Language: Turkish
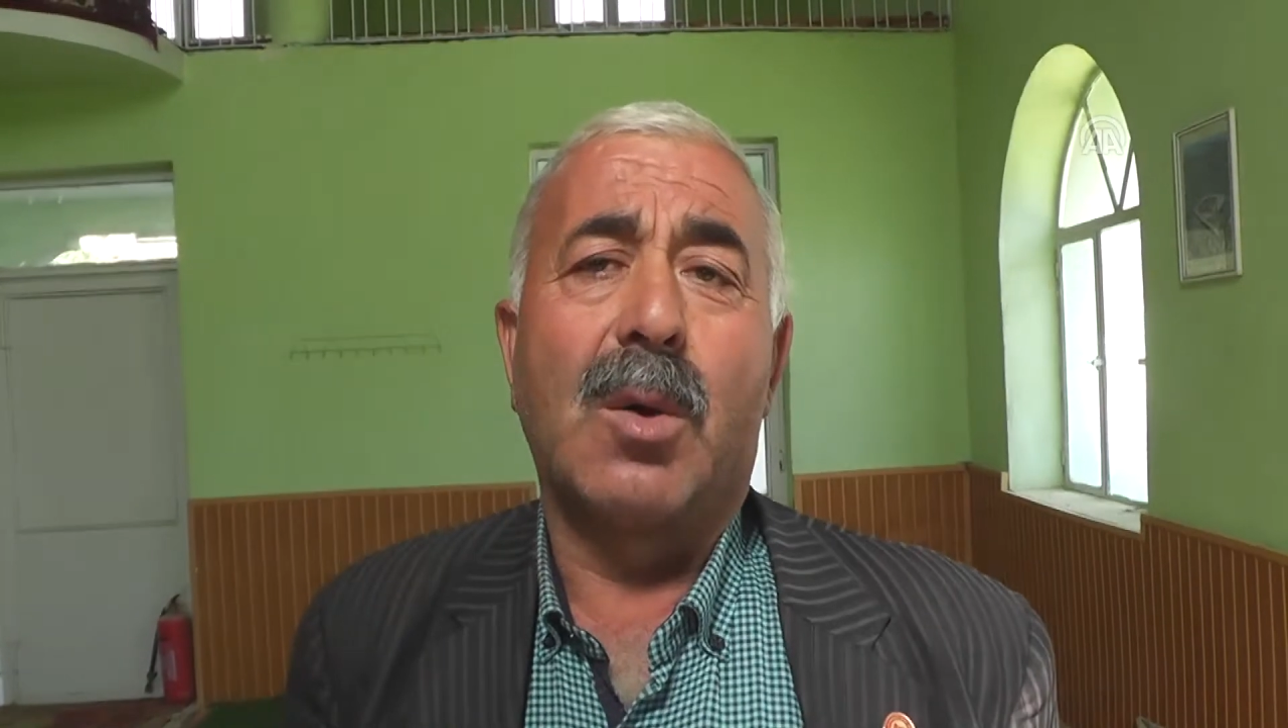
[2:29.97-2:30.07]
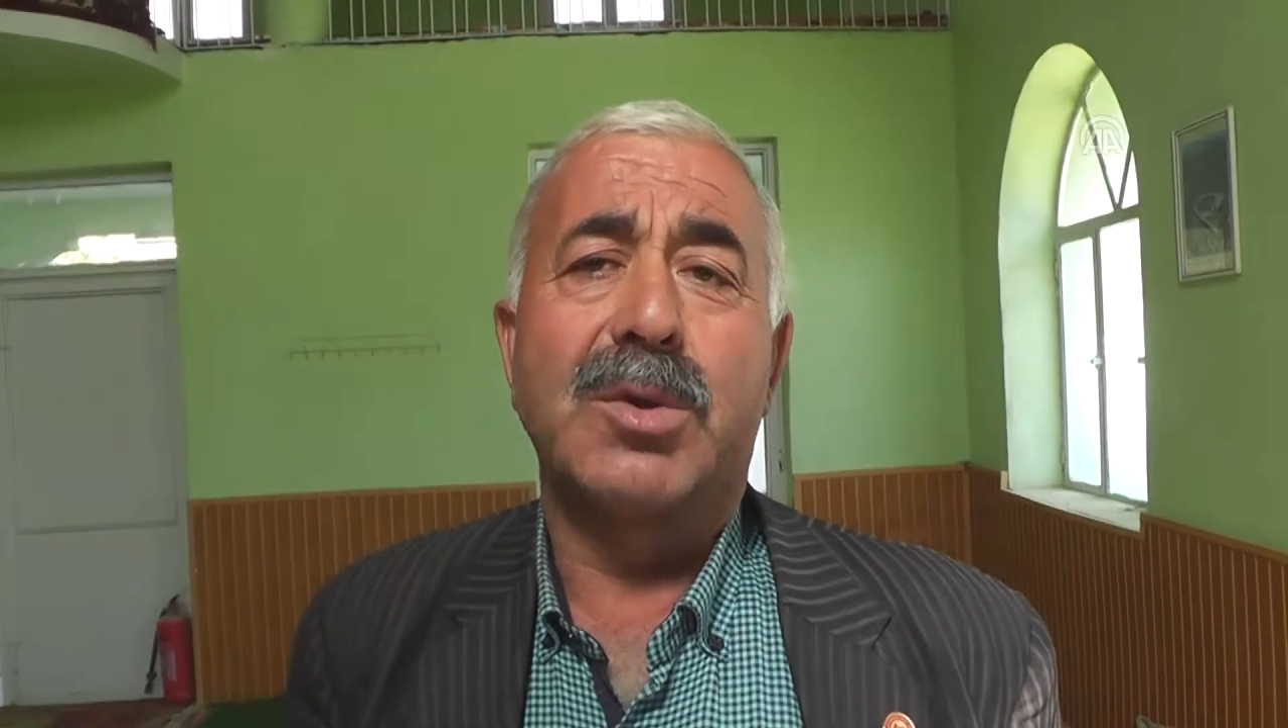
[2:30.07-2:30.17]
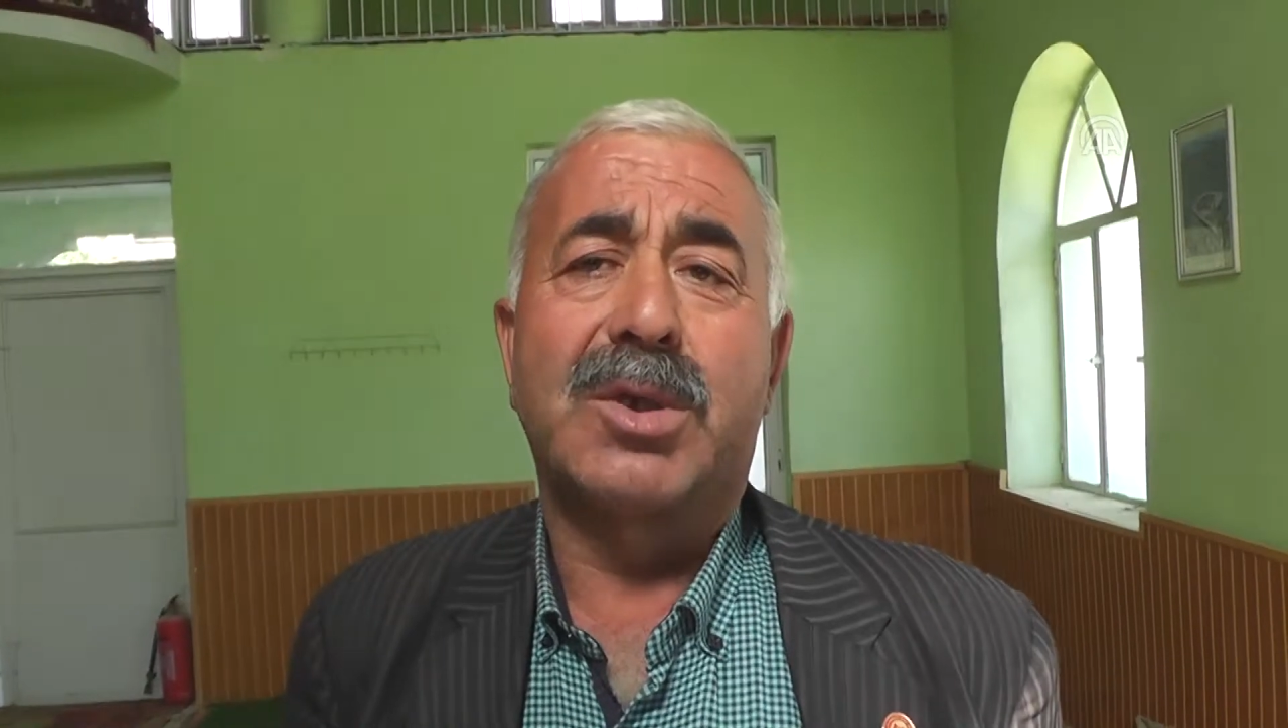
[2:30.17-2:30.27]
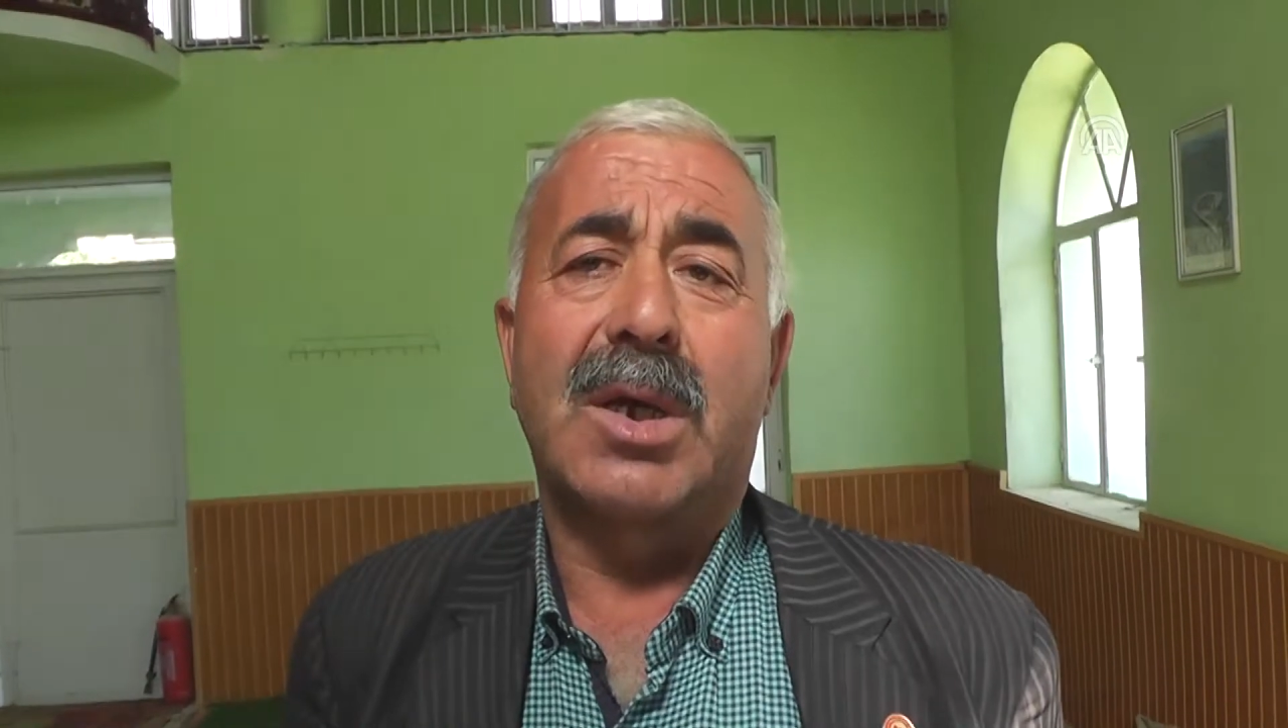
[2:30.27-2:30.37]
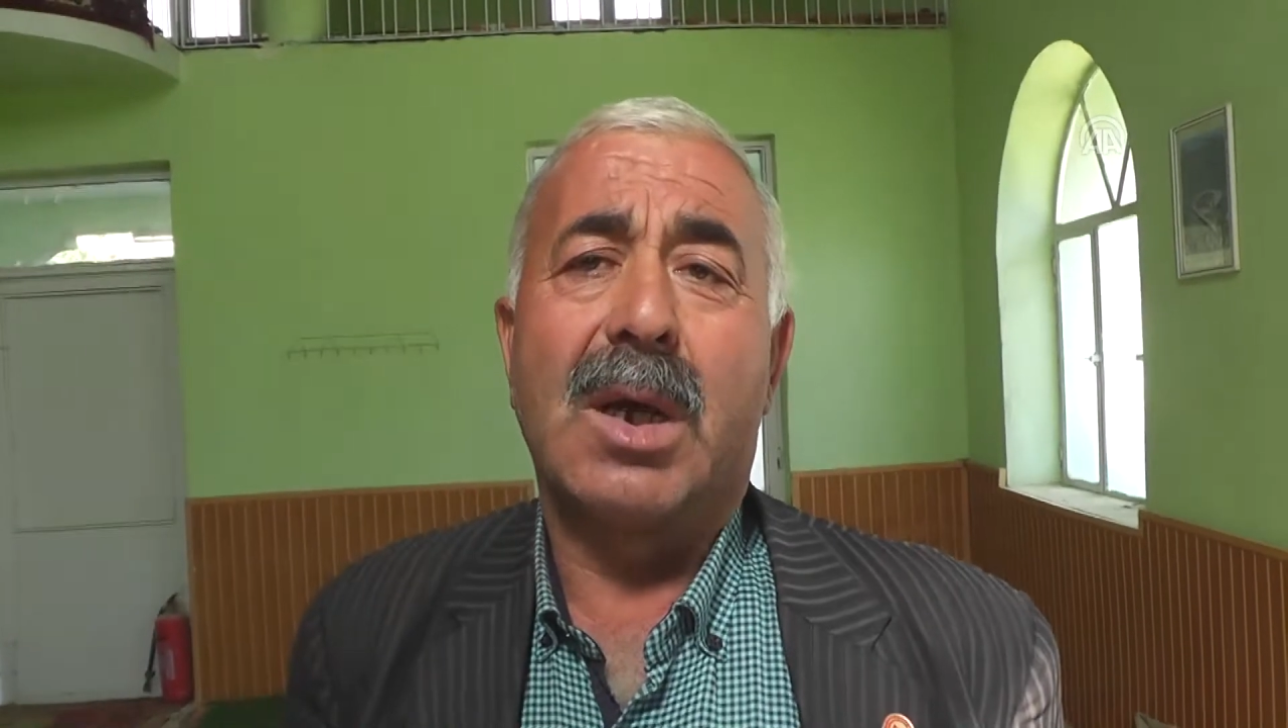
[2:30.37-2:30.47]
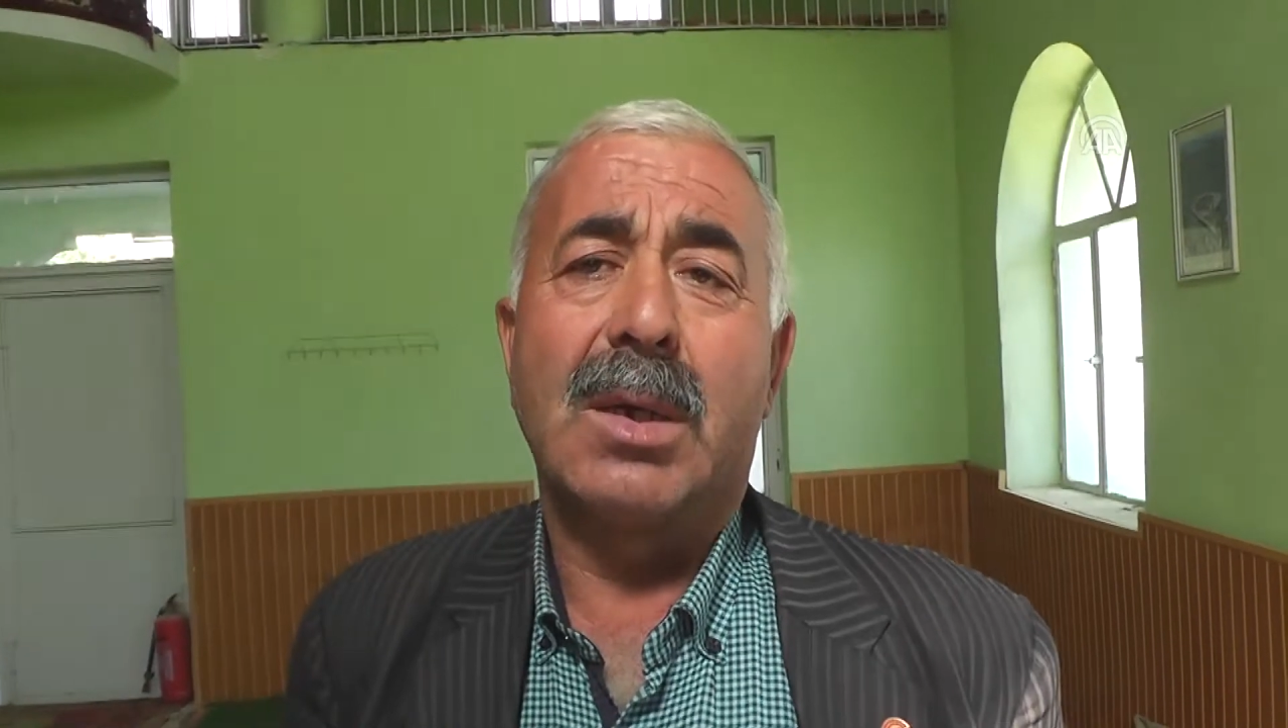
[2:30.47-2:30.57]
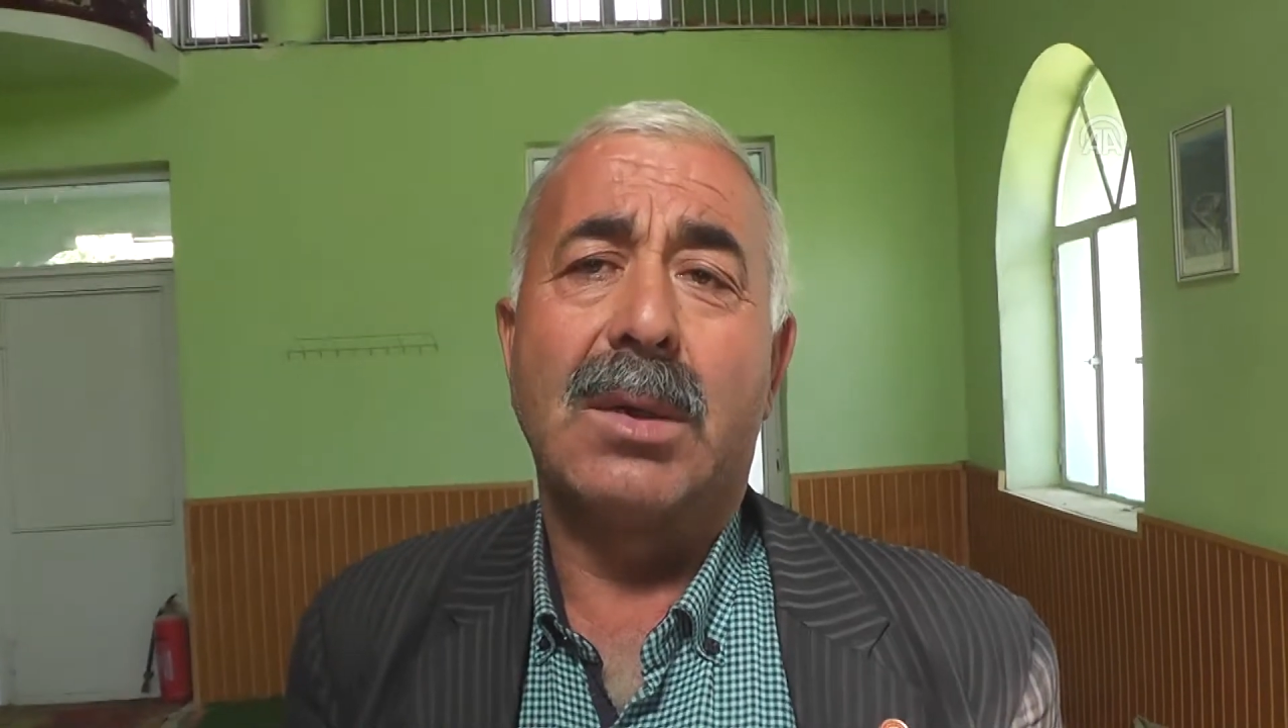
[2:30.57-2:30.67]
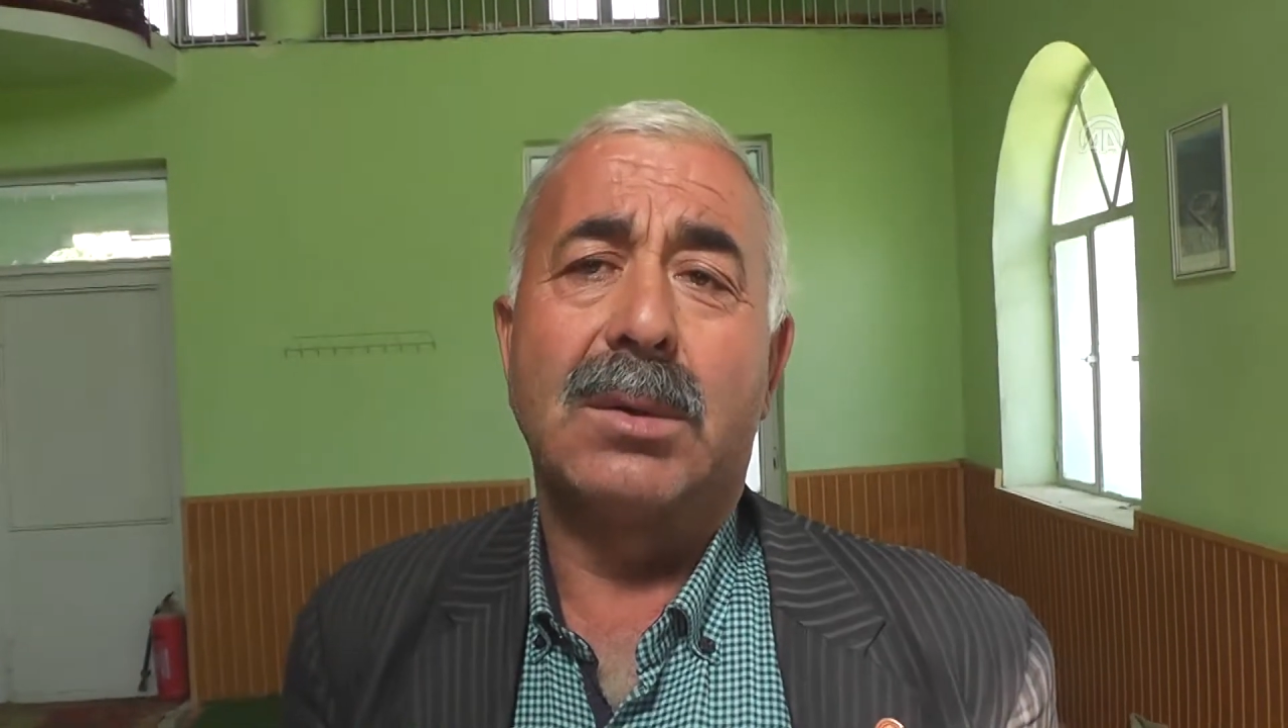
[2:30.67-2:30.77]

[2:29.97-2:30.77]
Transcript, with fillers: avuziye